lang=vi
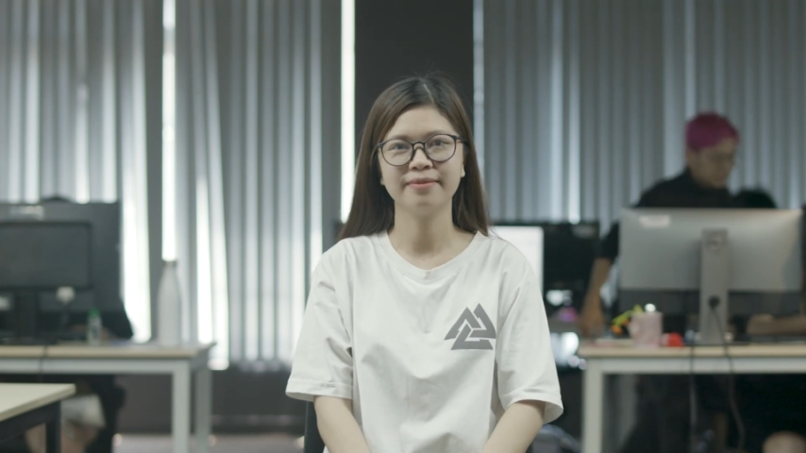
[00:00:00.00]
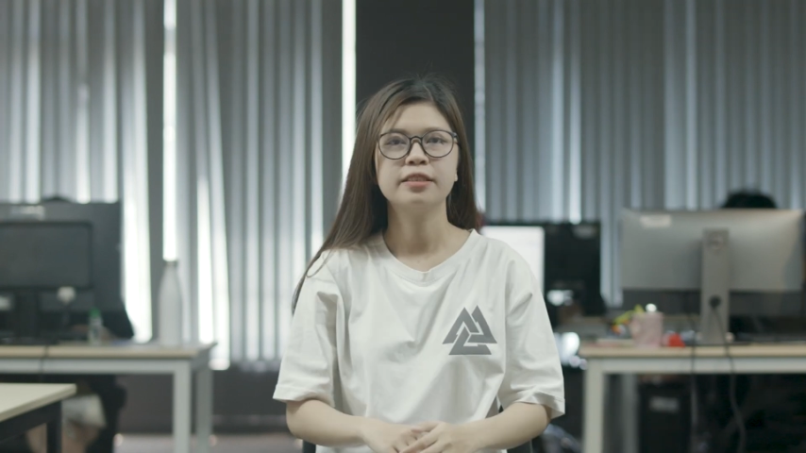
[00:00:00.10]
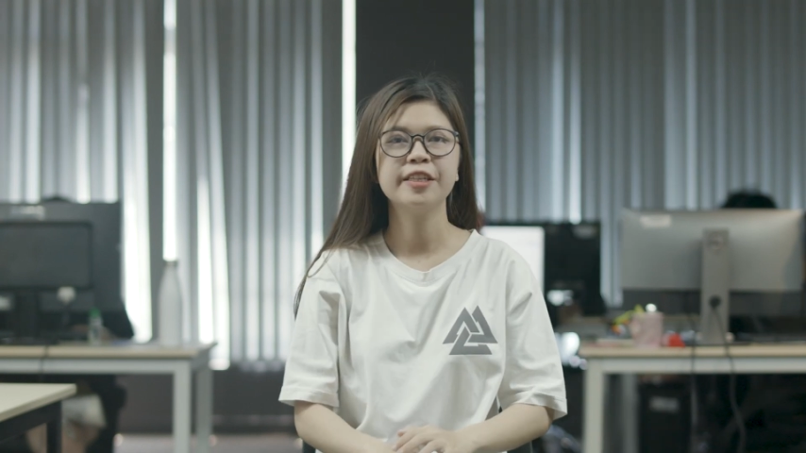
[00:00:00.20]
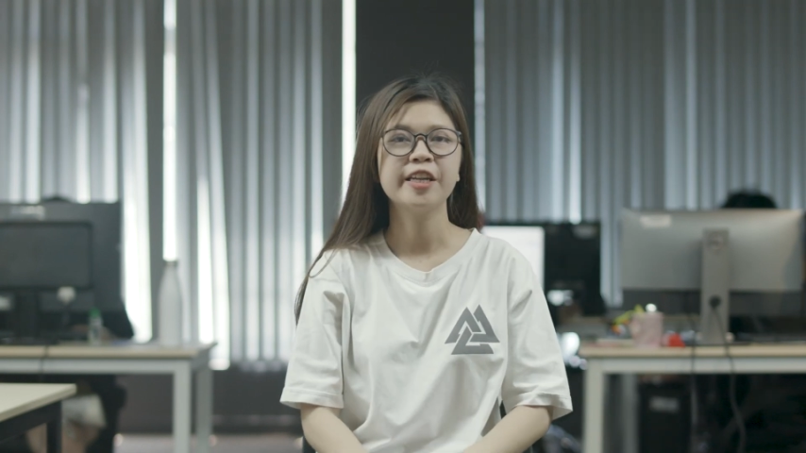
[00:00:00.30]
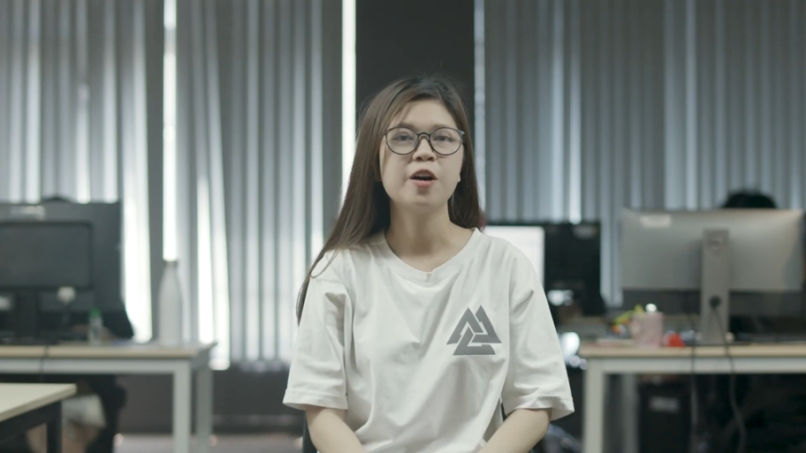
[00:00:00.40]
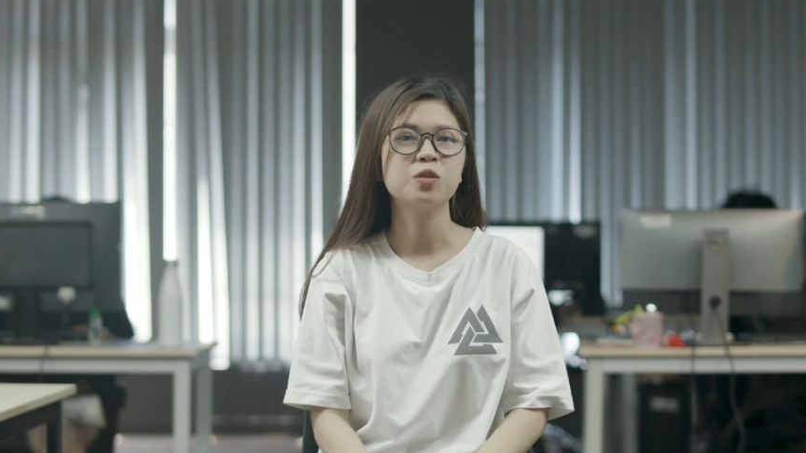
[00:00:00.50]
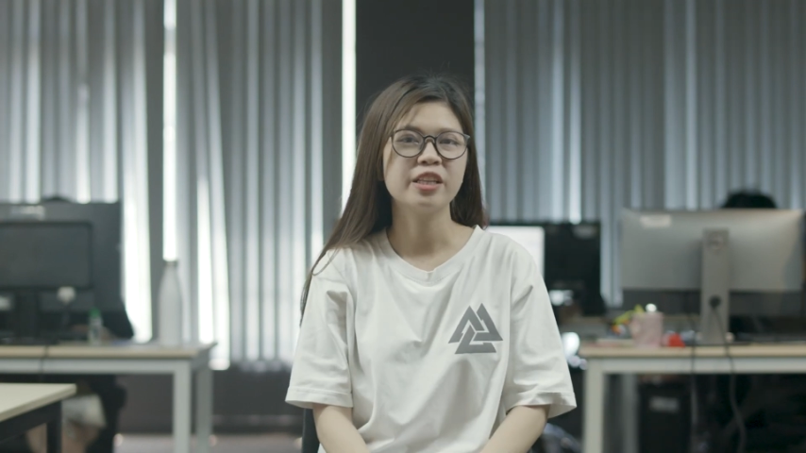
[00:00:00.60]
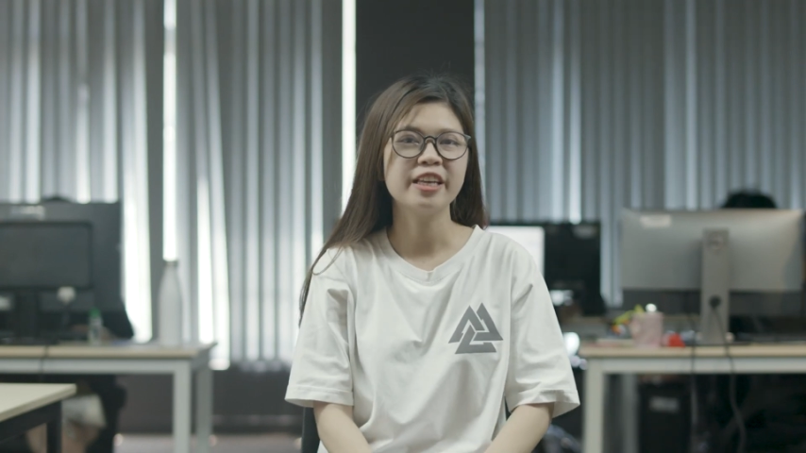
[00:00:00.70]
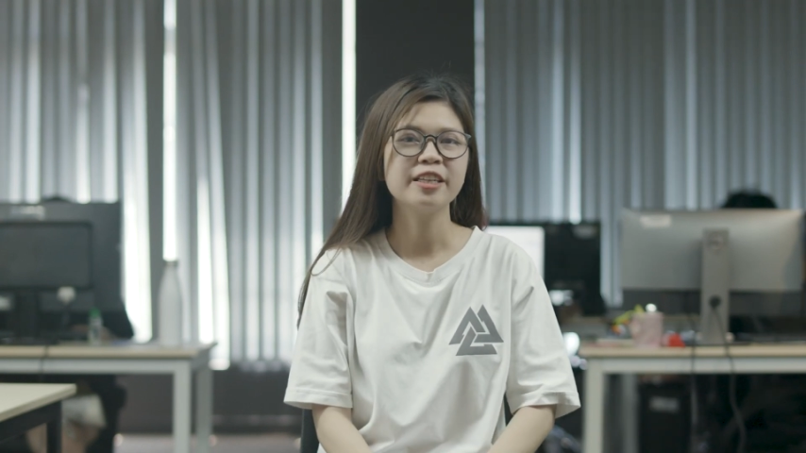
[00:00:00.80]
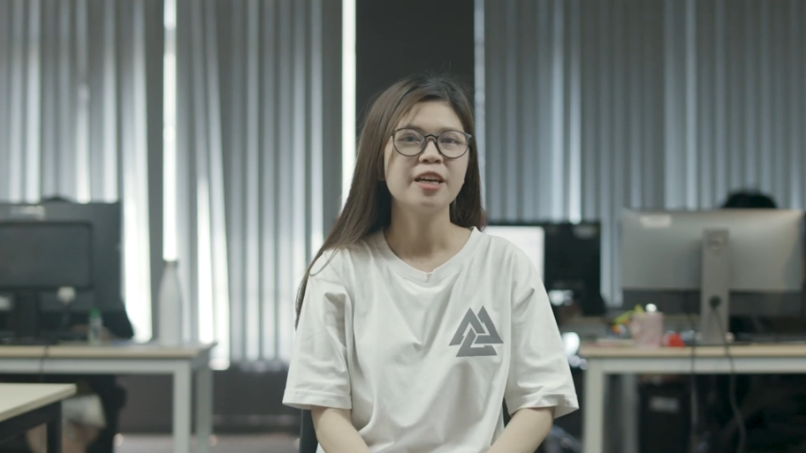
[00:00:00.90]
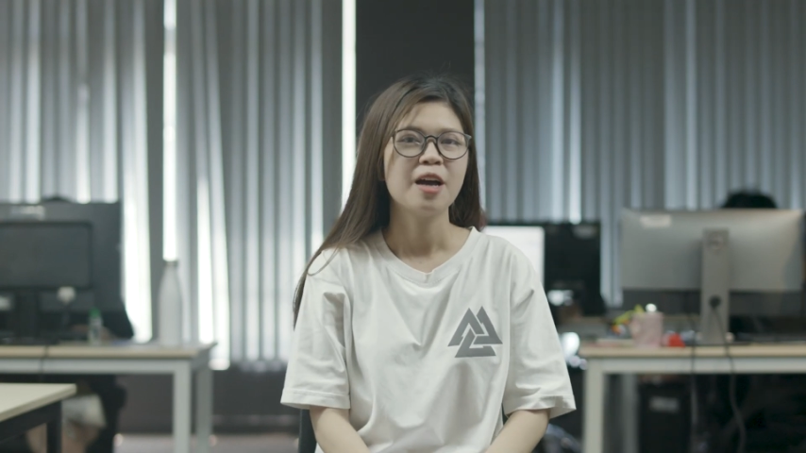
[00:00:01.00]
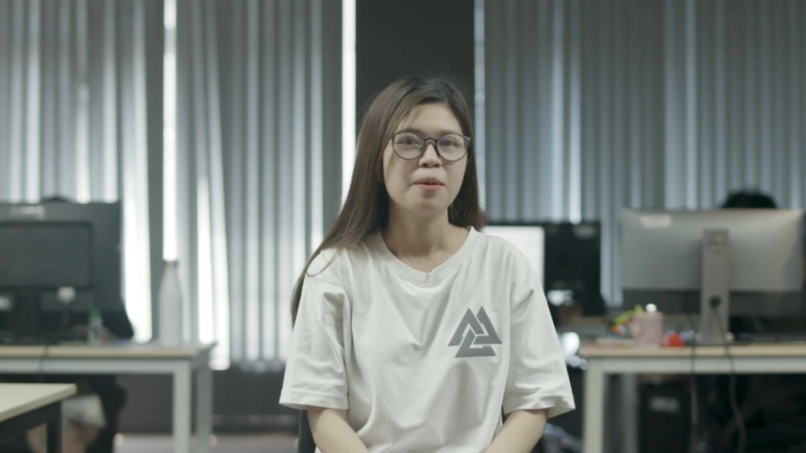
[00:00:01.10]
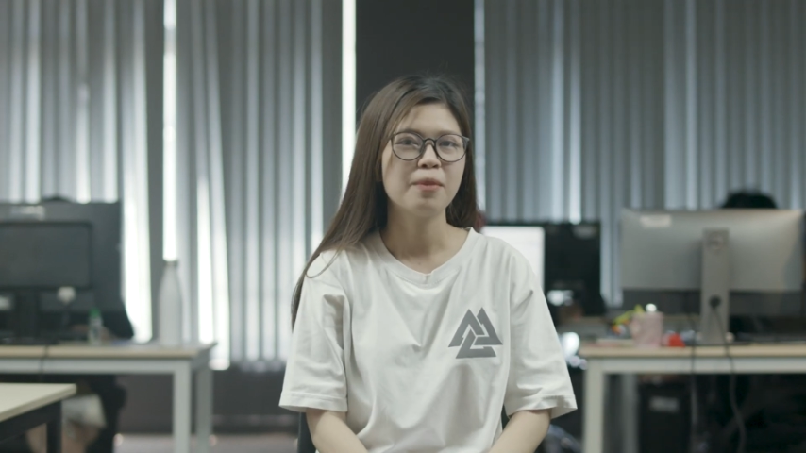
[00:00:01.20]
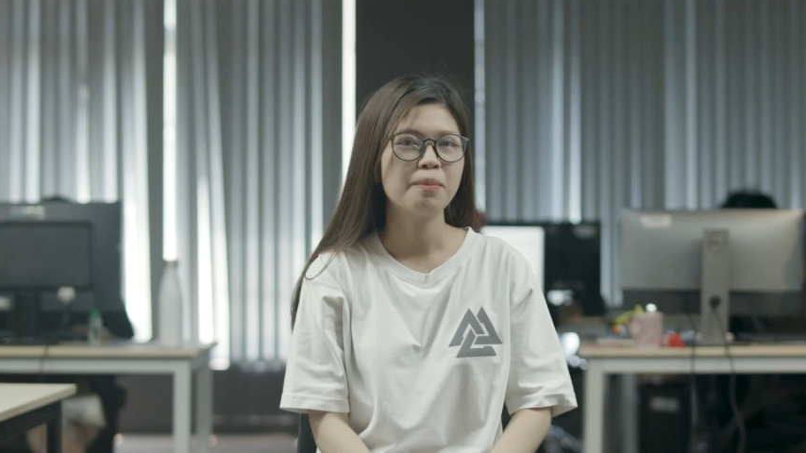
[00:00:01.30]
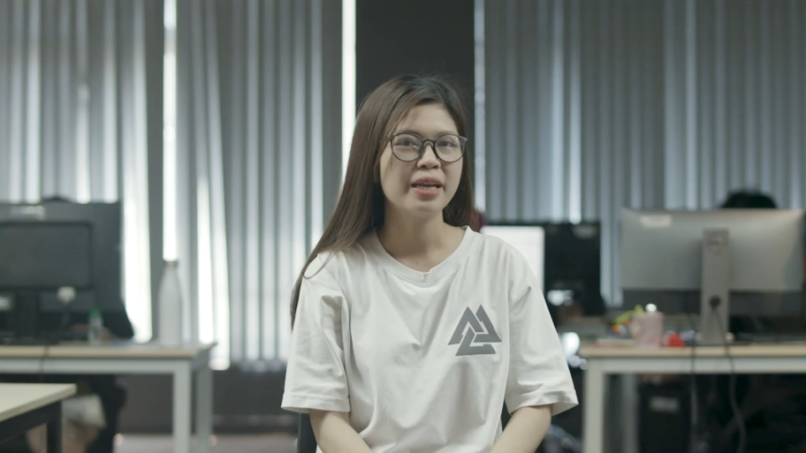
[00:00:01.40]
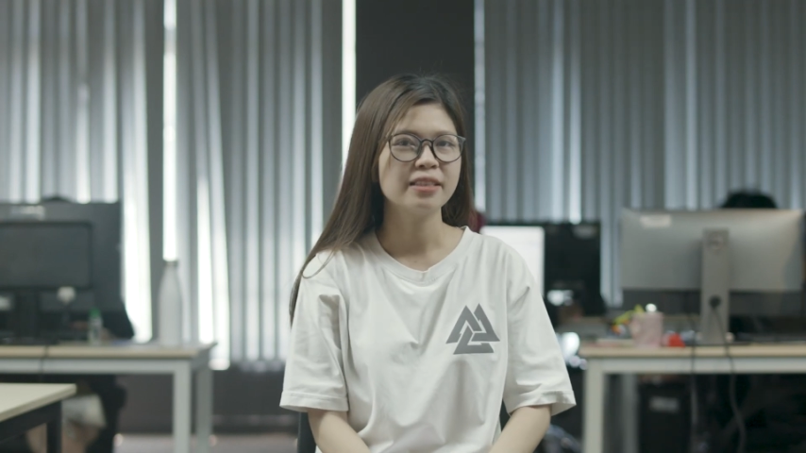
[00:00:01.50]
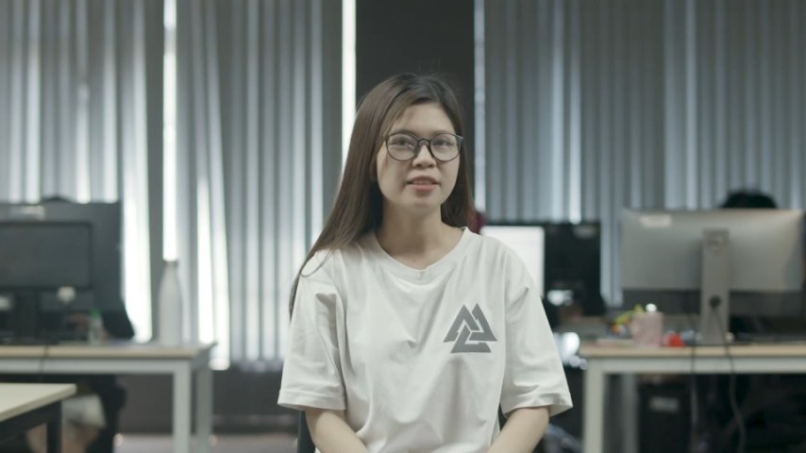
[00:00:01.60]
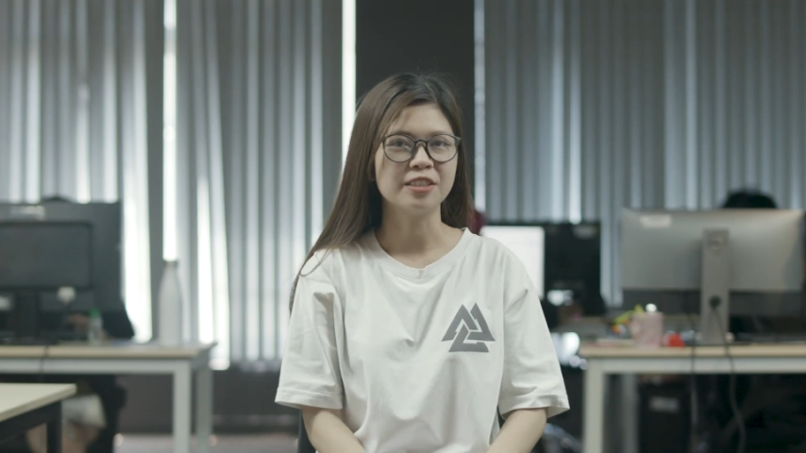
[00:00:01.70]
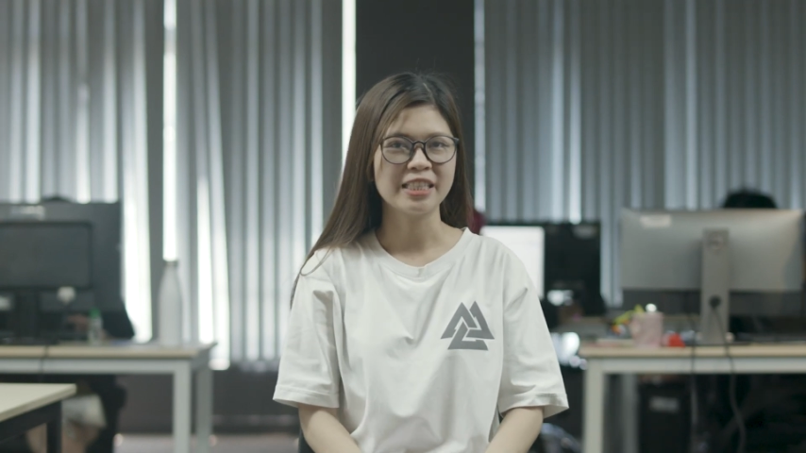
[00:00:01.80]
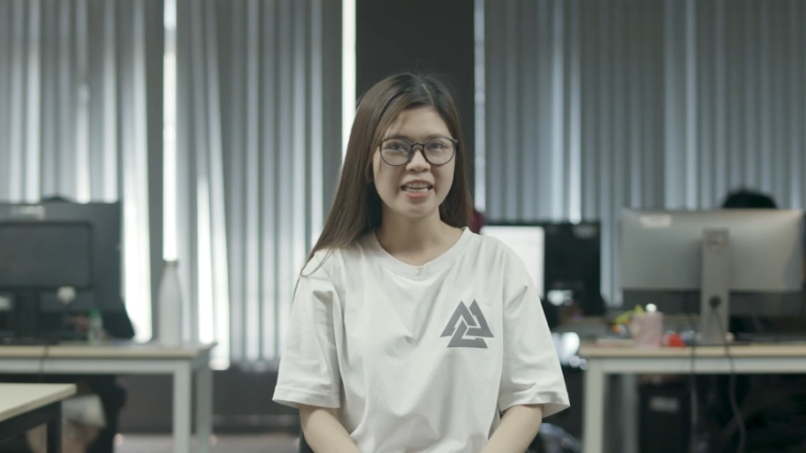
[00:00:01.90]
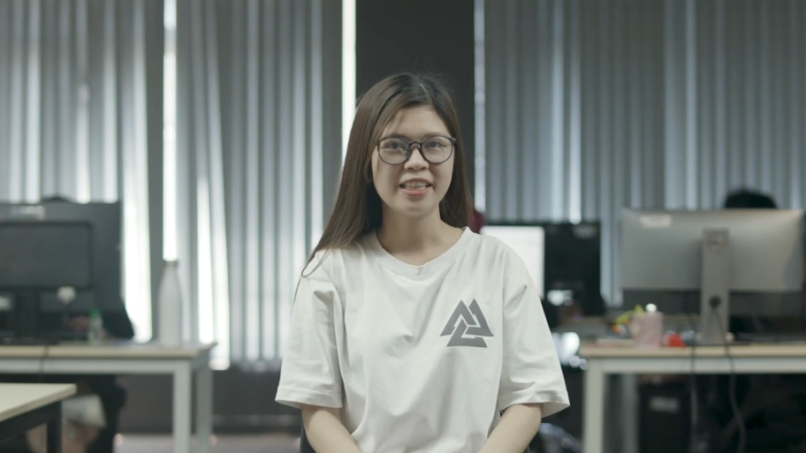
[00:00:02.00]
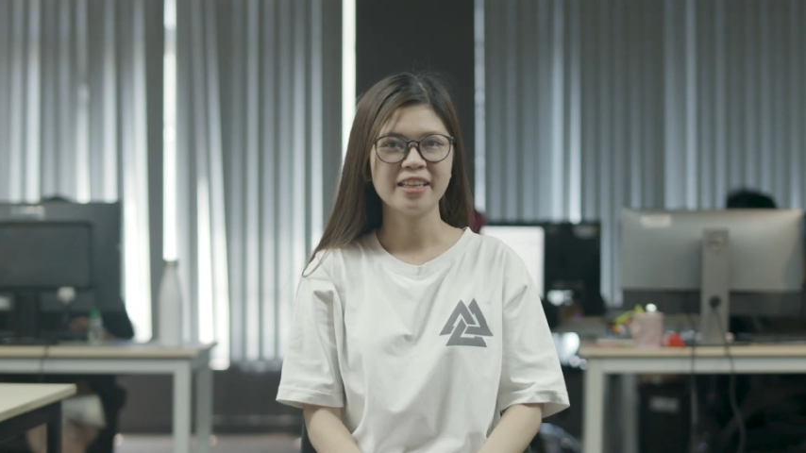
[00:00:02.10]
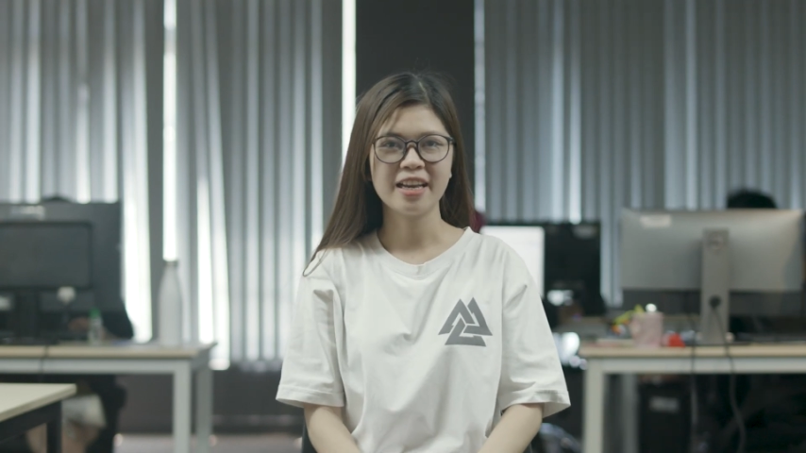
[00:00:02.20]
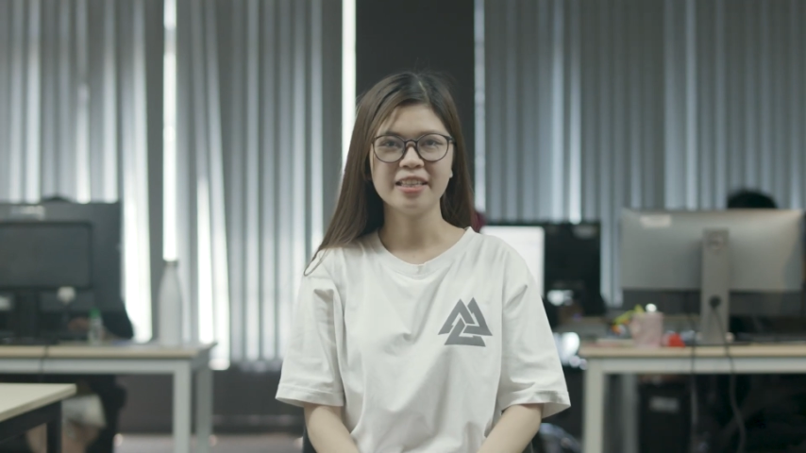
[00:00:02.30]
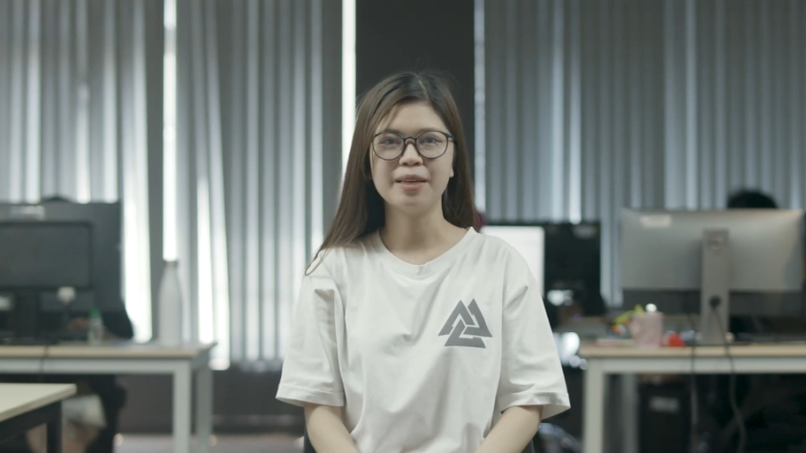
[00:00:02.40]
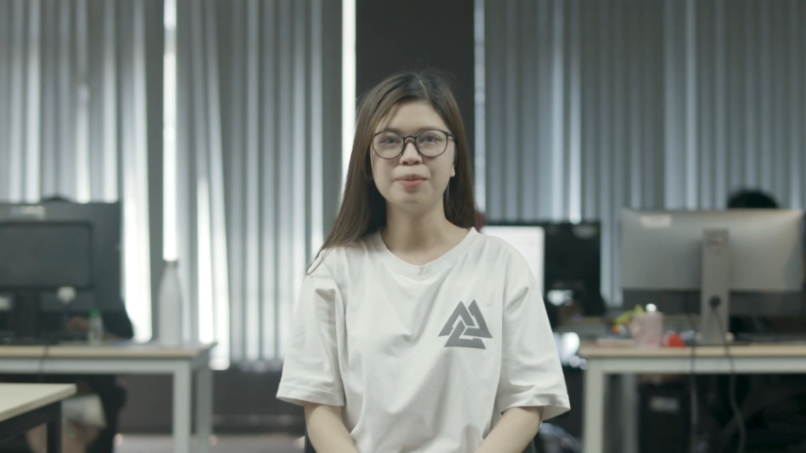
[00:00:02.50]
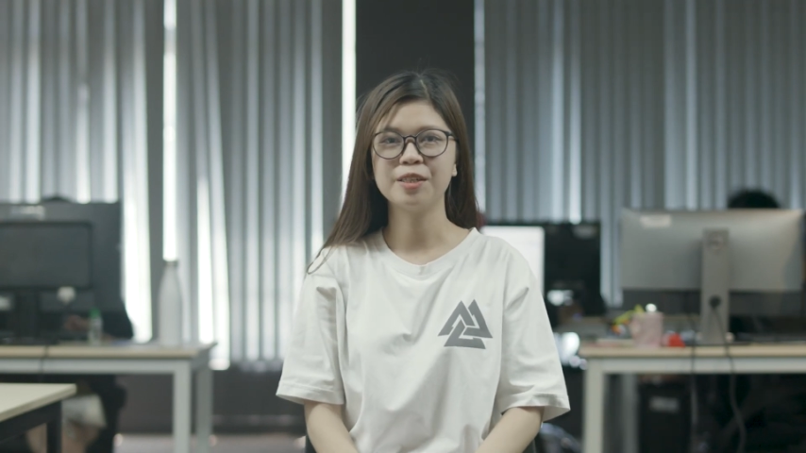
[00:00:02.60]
Tin đầu tiên, Bomben tự tay thiết kế thiệp